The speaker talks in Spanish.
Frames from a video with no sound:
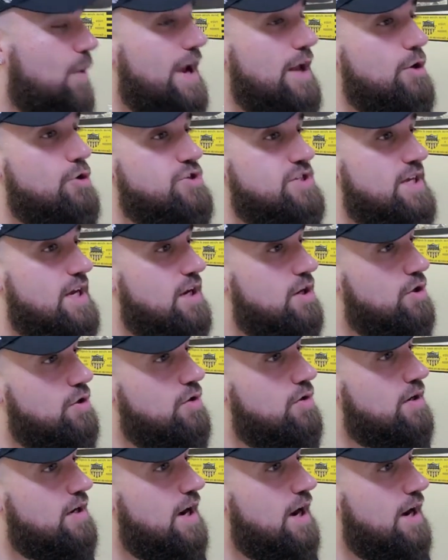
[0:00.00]
Bueno, si es
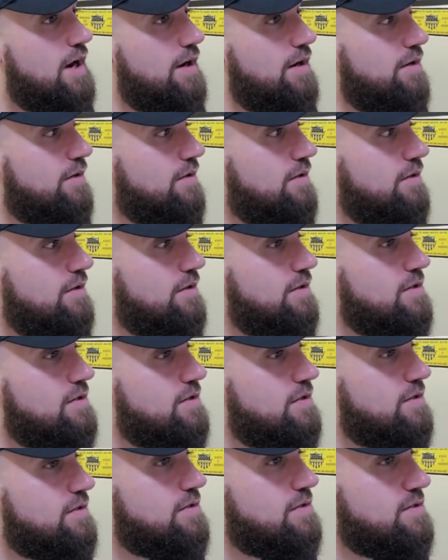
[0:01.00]
roja,
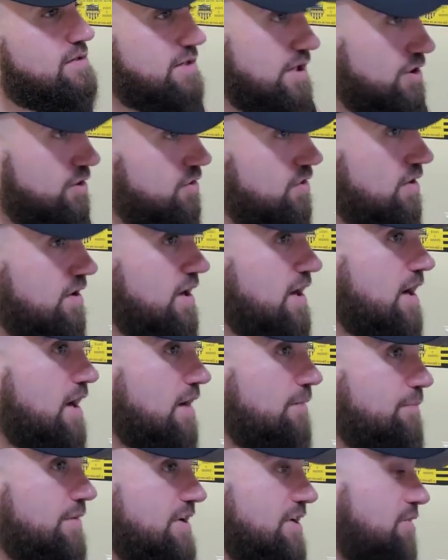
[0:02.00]
si es
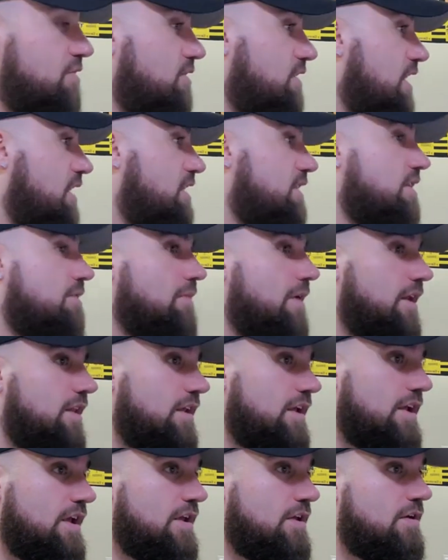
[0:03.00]
roja, Peñarol gana este
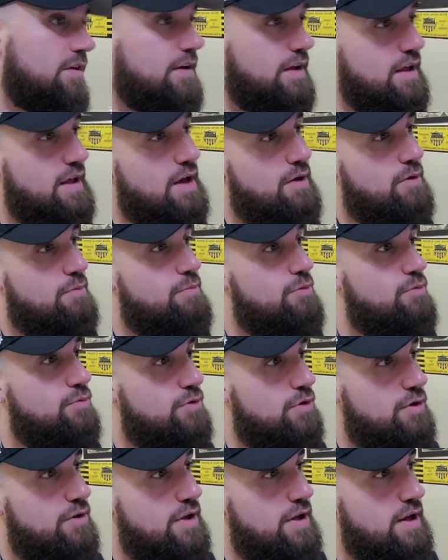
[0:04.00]
partido, queda dos
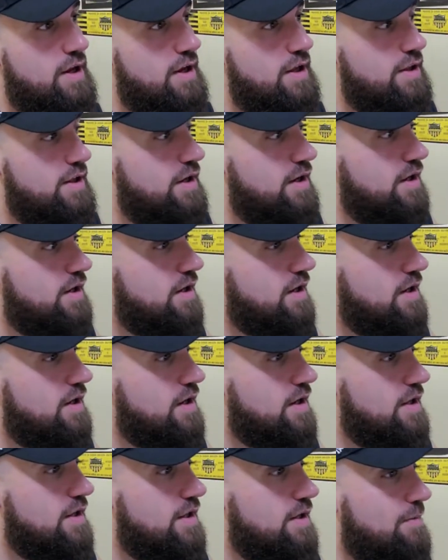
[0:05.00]
puntos de, de,
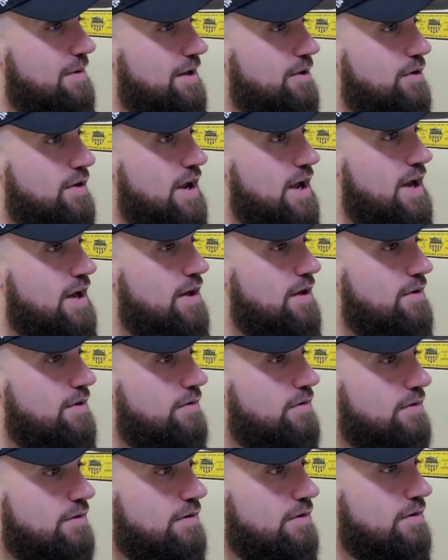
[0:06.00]
de
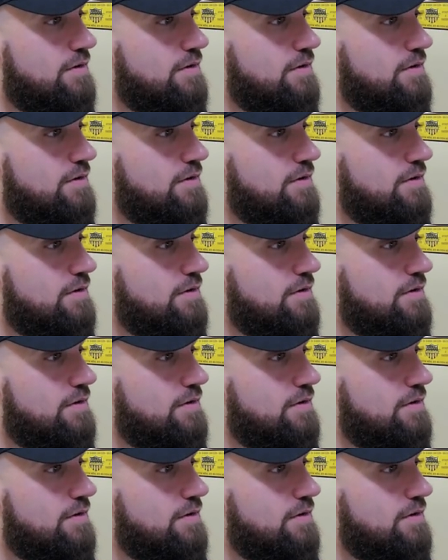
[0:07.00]
Maldonado.